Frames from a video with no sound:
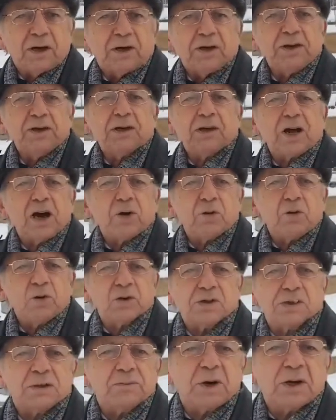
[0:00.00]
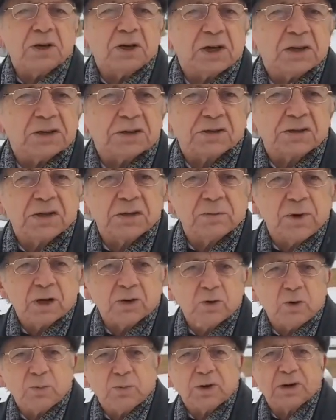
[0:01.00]
И никакой Понятно. самодеятельности не
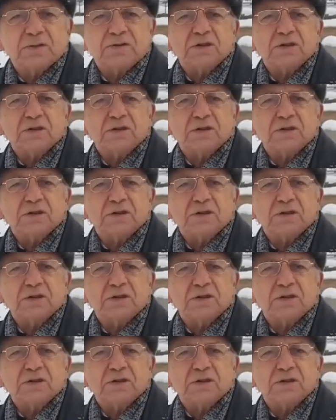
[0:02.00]
могло быть.